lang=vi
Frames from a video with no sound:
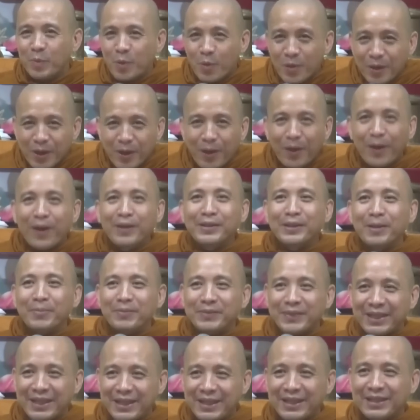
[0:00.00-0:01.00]
muốn có
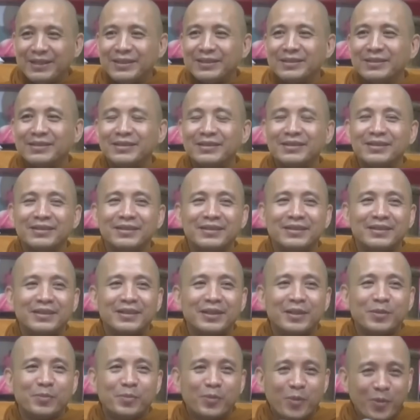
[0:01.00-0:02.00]
tâm thiền
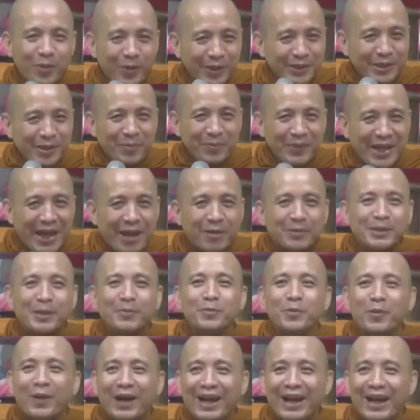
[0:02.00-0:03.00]
muốn có tâm đạo
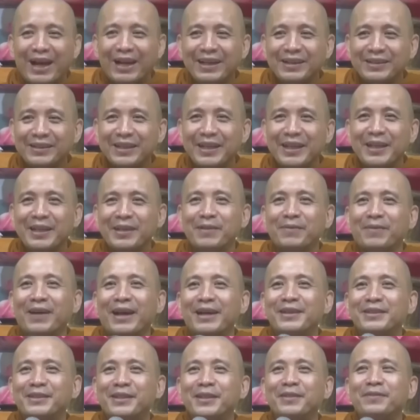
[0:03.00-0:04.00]
tâm quả thì
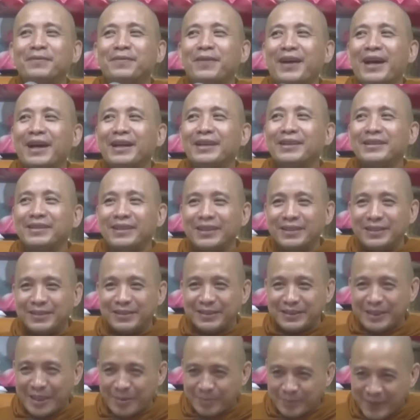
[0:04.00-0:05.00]
phải xuất phát
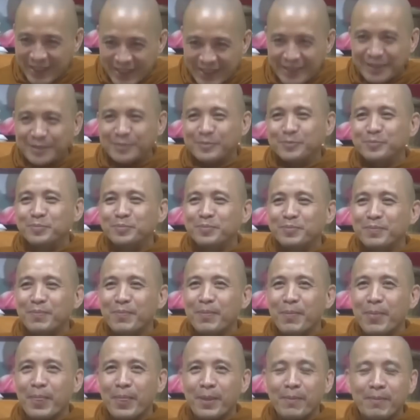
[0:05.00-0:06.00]
từ tâm thiện
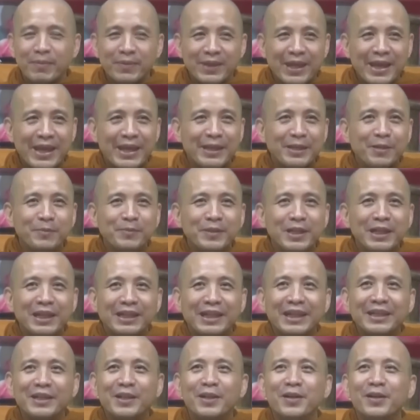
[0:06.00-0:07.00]
thiện giống như
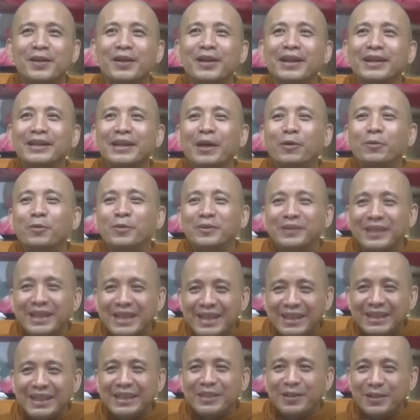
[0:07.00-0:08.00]
là cái cửa đầu
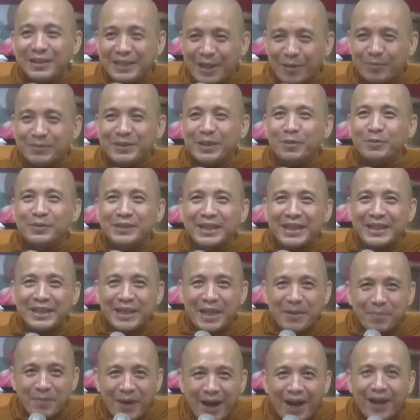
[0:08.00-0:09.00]
tiên cái cửa cổng đầu
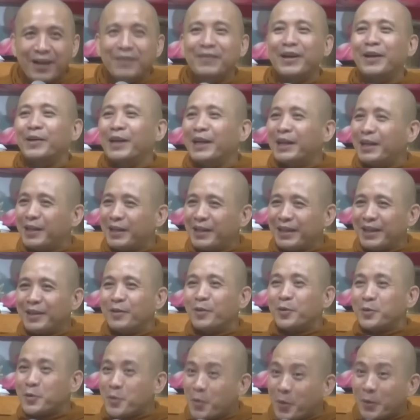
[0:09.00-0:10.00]
tiên để mở vào cái
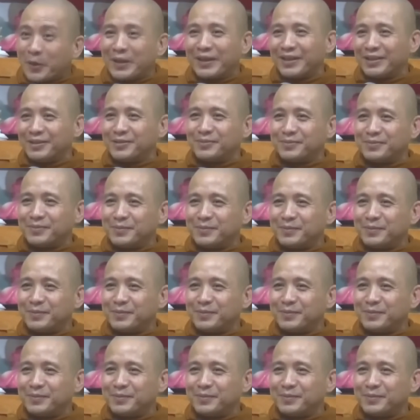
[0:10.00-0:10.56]
cái ngôi chùa đó.